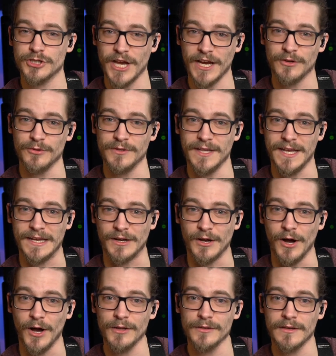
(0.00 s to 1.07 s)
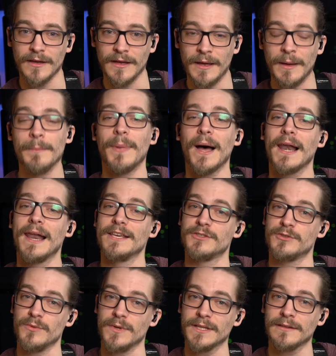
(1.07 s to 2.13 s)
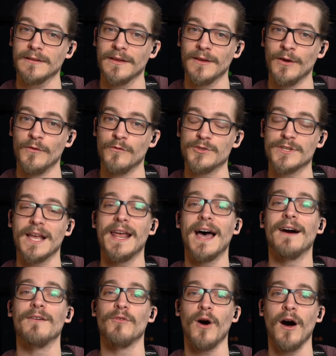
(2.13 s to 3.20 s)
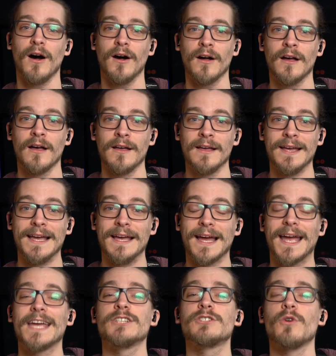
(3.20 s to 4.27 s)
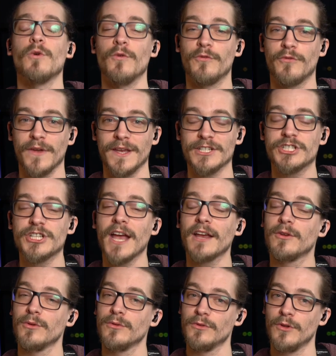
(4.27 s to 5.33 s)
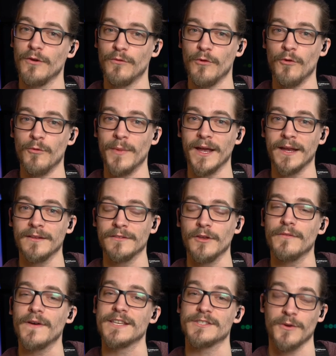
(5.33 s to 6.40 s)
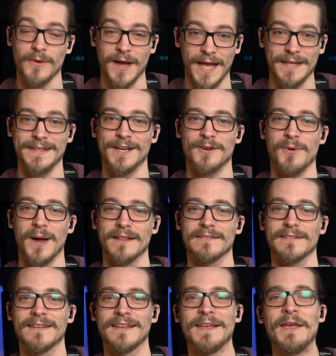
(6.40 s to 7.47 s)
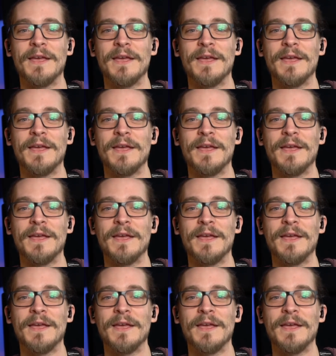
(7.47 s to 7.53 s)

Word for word: chacune des cordes. Par la suite, vous allez avoir réchauffé chacune de vos mains de façon adéquate.